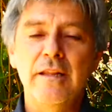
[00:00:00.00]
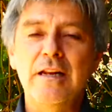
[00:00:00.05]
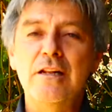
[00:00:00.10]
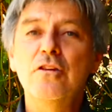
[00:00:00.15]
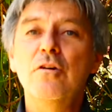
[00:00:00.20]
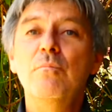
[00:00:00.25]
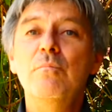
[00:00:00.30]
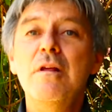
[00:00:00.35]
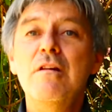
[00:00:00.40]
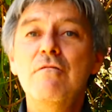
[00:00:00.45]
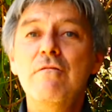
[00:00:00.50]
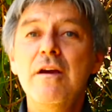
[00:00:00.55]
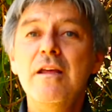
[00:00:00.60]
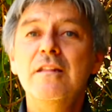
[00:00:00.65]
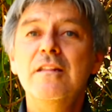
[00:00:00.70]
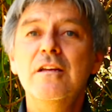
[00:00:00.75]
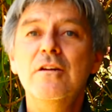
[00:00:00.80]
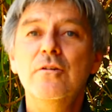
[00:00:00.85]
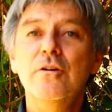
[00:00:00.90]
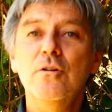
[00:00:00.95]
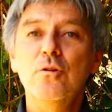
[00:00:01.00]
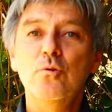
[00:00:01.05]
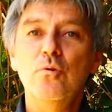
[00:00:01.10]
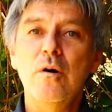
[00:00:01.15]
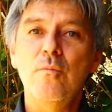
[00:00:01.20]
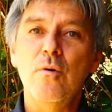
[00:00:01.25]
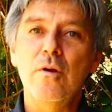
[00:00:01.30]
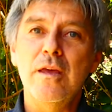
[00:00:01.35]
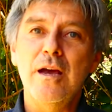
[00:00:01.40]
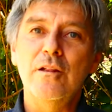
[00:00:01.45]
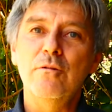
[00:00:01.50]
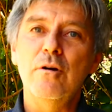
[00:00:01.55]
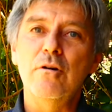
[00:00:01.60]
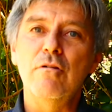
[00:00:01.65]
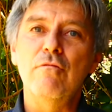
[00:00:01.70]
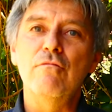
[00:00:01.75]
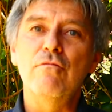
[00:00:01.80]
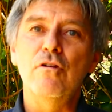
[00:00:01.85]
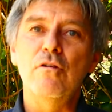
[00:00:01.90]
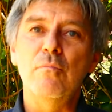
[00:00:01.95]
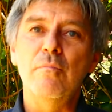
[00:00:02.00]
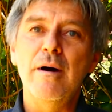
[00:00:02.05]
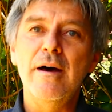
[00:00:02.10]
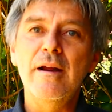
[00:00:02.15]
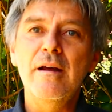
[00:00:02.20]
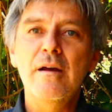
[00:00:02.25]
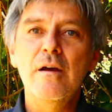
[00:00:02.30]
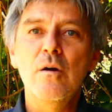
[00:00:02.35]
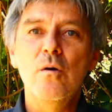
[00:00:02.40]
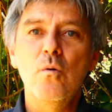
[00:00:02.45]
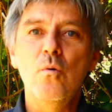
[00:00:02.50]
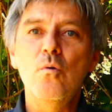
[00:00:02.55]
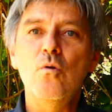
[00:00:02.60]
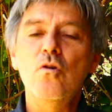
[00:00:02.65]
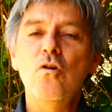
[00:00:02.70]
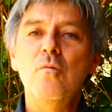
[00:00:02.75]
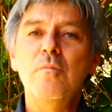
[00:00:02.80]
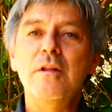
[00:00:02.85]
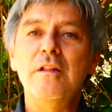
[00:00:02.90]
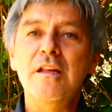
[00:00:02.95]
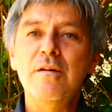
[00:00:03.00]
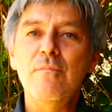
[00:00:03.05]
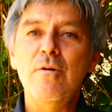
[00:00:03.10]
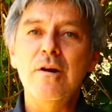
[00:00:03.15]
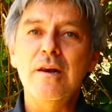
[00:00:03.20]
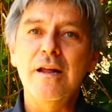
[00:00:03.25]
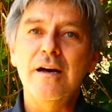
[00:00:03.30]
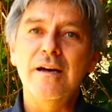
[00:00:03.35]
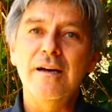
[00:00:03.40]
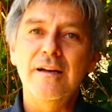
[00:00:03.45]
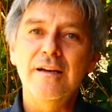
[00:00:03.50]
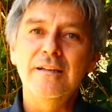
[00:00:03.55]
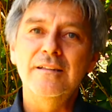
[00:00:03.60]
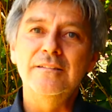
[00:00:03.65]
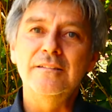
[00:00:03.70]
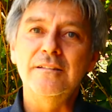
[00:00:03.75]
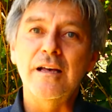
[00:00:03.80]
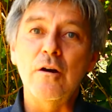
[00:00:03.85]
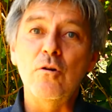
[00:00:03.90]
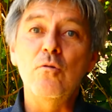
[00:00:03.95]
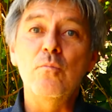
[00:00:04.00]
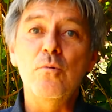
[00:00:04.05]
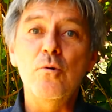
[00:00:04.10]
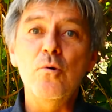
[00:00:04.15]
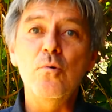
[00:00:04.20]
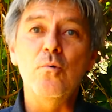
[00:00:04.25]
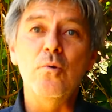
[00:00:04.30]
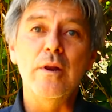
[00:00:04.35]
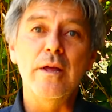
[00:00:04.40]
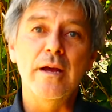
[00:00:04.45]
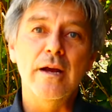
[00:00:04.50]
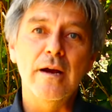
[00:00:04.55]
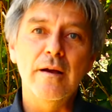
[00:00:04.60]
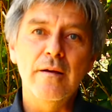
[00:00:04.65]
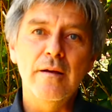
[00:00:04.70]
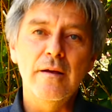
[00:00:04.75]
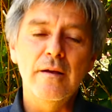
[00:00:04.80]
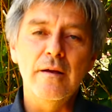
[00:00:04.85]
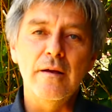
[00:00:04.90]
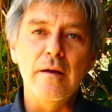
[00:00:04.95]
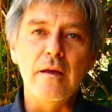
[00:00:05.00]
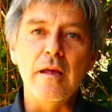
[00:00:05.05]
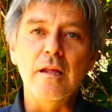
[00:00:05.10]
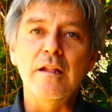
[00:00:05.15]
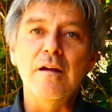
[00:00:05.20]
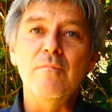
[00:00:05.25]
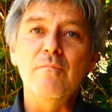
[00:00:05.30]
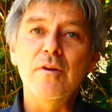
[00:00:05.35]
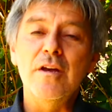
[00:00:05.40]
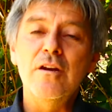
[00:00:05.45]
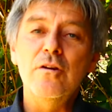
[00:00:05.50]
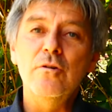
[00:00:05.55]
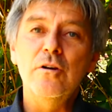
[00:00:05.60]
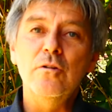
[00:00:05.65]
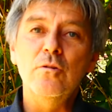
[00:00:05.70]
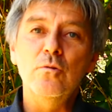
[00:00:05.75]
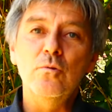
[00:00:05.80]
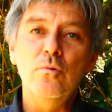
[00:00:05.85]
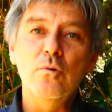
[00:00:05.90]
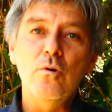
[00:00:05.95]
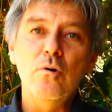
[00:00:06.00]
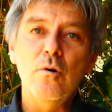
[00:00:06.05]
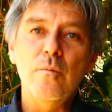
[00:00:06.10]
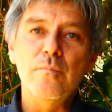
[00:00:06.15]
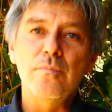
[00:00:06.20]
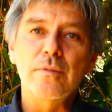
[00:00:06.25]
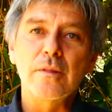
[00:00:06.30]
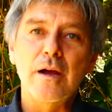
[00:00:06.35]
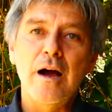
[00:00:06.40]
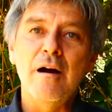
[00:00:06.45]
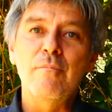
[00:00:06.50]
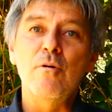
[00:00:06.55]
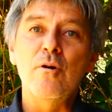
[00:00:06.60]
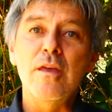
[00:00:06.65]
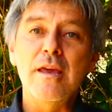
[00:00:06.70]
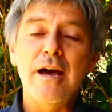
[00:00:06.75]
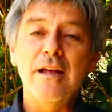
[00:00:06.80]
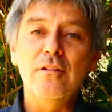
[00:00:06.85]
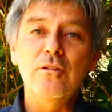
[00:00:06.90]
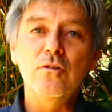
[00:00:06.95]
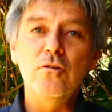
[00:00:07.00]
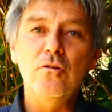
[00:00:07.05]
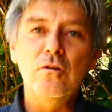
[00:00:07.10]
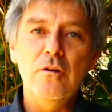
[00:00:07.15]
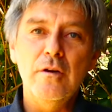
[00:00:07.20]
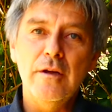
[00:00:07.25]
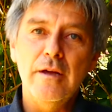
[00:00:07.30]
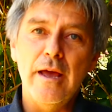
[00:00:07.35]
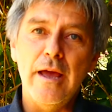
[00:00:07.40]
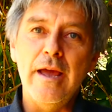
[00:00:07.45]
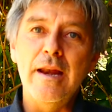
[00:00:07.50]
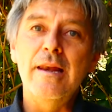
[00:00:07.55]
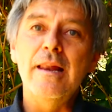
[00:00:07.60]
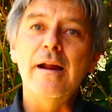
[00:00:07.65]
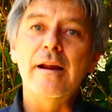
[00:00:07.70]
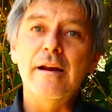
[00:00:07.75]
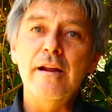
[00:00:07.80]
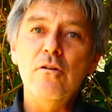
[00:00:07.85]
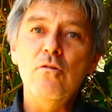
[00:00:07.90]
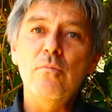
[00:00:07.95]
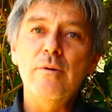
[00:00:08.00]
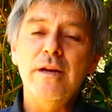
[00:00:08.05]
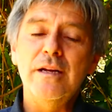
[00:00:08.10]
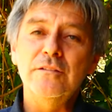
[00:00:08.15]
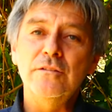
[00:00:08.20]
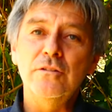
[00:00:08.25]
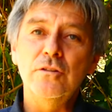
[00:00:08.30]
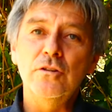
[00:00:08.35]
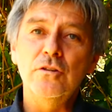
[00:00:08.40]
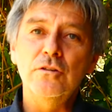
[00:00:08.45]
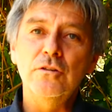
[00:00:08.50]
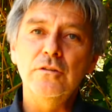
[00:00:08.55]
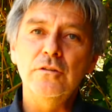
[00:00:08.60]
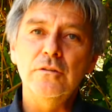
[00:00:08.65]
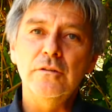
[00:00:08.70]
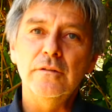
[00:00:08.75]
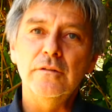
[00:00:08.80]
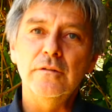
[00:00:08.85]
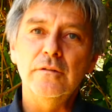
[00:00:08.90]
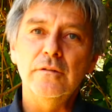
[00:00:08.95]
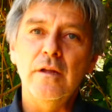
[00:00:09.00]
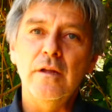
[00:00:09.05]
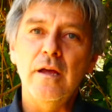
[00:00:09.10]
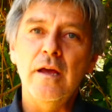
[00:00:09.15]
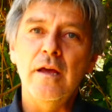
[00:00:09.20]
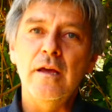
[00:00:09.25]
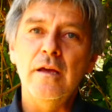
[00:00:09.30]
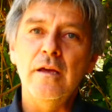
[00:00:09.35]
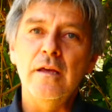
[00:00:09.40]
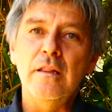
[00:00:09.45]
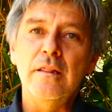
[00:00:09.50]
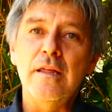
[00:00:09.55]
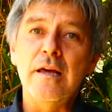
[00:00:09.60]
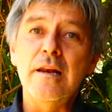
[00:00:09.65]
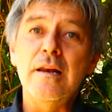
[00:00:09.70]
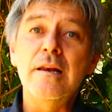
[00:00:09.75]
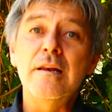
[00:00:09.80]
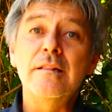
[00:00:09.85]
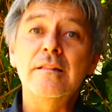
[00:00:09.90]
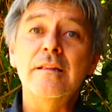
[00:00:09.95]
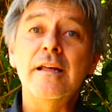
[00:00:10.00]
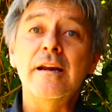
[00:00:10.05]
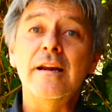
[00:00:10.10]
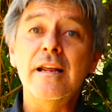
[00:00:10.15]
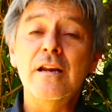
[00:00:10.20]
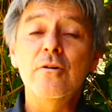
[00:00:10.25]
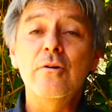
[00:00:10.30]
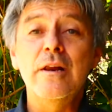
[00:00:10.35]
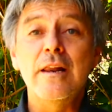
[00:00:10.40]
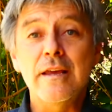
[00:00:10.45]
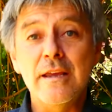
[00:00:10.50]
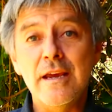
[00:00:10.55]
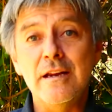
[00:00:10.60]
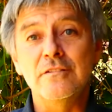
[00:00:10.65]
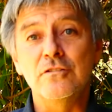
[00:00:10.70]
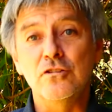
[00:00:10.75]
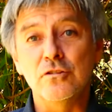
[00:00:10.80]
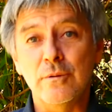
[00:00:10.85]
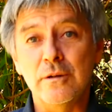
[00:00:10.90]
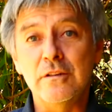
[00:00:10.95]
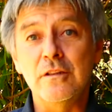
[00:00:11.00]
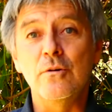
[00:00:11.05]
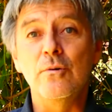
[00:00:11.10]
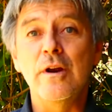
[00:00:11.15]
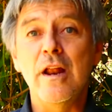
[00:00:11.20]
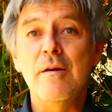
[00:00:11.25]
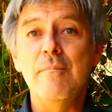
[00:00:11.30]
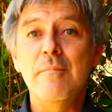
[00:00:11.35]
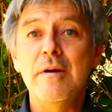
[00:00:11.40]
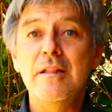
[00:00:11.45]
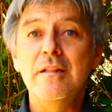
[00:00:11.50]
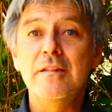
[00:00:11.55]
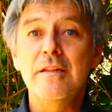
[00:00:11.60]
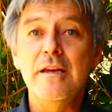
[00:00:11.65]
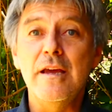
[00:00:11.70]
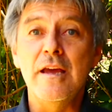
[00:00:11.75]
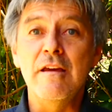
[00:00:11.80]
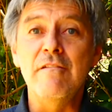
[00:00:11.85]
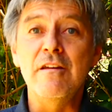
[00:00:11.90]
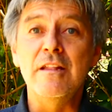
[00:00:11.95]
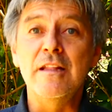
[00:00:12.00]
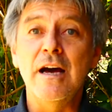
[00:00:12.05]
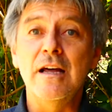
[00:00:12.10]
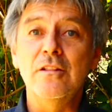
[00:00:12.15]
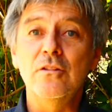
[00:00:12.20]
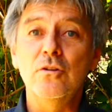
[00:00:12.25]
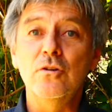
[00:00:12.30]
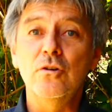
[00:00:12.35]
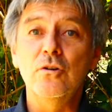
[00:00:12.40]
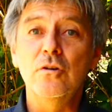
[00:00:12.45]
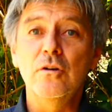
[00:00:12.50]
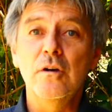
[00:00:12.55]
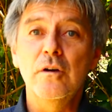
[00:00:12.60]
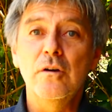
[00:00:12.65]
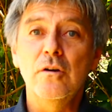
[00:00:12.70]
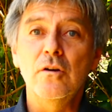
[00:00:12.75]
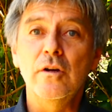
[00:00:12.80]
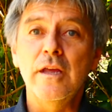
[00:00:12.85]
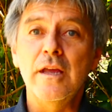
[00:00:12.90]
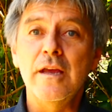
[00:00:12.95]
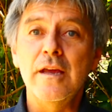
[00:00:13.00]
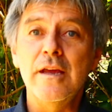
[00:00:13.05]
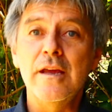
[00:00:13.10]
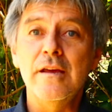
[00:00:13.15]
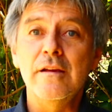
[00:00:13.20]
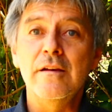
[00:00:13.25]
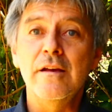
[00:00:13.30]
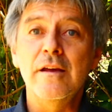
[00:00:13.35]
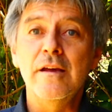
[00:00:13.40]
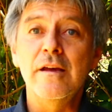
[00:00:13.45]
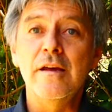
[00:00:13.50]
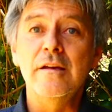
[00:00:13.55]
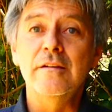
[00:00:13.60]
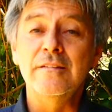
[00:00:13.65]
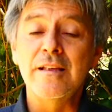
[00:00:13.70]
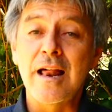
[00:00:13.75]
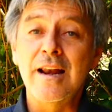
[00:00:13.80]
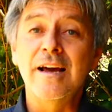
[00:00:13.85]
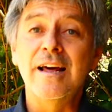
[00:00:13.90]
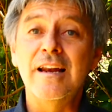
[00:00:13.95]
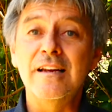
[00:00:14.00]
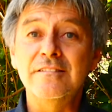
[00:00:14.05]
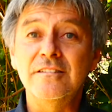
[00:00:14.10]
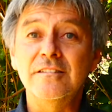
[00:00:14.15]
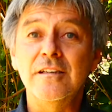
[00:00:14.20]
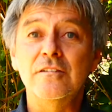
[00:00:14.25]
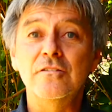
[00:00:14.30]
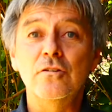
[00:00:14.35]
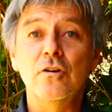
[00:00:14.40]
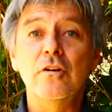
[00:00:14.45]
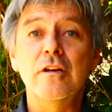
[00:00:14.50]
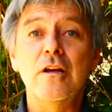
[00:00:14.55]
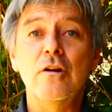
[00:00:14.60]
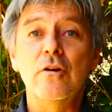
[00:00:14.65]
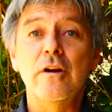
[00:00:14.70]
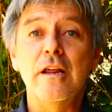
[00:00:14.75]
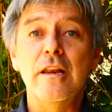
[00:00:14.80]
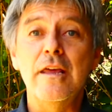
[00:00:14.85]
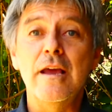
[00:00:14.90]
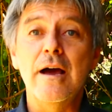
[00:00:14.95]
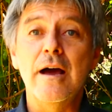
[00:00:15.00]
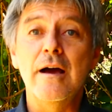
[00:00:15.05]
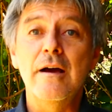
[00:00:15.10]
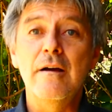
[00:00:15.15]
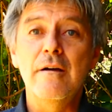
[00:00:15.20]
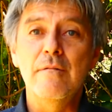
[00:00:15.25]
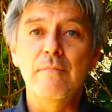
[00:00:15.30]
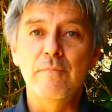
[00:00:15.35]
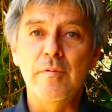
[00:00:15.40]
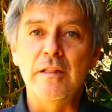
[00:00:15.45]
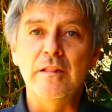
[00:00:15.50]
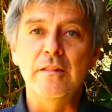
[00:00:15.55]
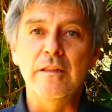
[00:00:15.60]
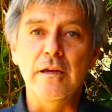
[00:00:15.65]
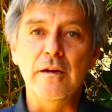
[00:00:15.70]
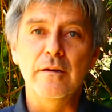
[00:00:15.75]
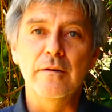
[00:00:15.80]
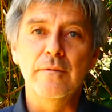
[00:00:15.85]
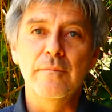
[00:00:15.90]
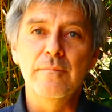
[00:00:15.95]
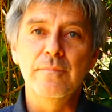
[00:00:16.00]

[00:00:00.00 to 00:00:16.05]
En el 2020 nos estuvo apoyando a conformar un comité por la salud pública y también nos estuvo apoyando en la recuperación eh, del terreno del ejército, particularmente evitando que eh, salga la licitación que lo quería vender.